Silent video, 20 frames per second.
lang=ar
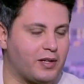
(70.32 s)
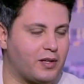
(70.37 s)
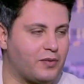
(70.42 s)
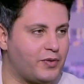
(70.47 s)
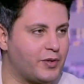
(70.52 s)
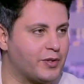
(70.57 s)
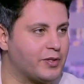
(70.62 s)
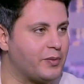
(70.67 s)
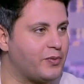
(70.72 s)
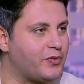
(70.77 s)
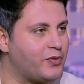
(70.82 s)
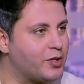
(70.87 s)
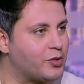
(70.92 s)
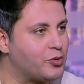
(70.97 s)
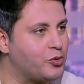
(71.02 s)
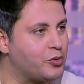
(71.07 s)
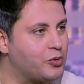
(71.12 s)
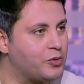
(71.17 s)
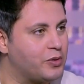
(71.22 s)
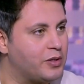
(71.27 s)
الفرض ليس
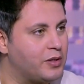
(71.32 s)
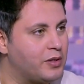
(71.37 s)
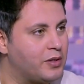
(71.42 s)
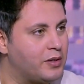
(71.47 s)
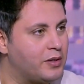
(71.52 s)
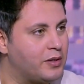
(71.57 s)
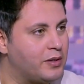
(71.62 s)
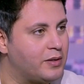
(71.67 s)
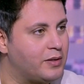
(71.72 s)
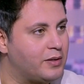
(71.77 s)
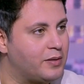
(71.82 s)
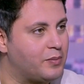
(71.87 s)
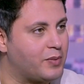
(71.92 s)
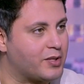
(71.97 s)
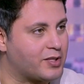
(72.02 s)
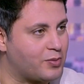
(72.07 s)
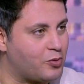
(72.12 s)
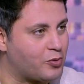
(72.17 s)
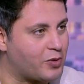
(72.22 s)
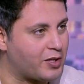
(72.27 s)
الفرض واجبا
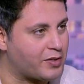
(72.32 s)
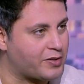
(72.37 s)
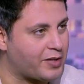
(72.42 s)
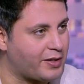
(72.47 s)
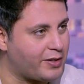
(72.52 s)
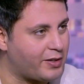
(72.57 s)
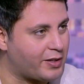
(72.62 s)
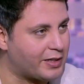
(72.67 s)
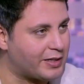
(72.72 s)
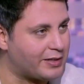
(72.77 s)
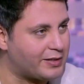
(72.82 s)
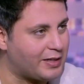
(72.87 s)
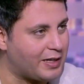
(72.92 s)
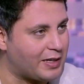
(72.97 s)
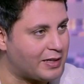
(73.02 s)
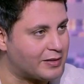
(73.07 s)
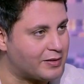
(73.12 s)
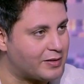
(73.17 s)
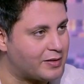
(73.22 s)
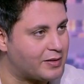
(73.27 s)
بس ممكن أصلي ركعتين عادي